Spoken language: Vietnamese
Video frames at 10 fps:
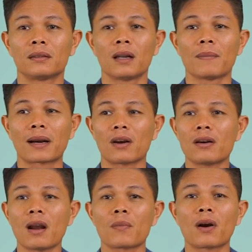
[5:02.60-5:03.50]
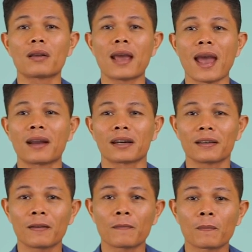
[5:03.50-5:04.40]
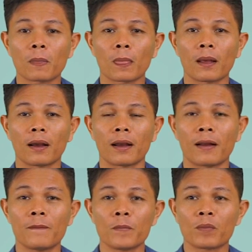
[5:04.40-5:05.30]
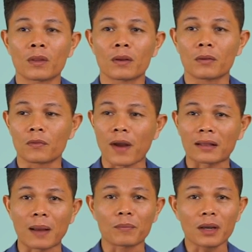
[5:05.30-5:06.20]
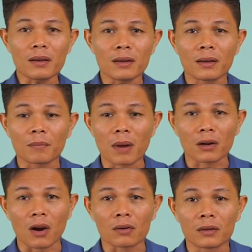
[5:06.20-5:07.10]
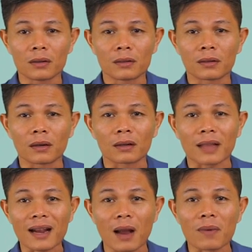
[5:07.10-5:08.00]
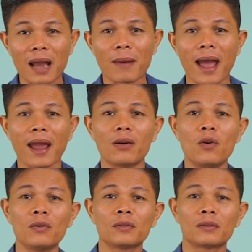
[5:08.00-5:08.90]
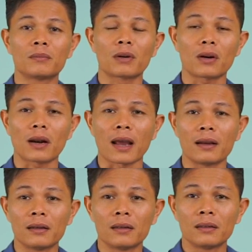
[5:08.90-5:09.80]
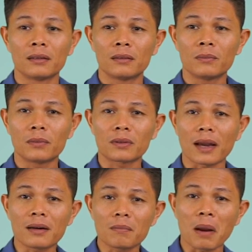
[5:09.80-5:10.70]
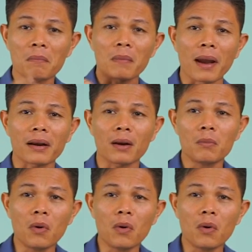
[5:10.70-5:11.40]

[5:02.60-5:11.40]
lời bạn nói nó không có giá trị à, và thậm chí mình còn à, tấn công lại bạn luôn mình nói là chơi nước mắm mà bạn không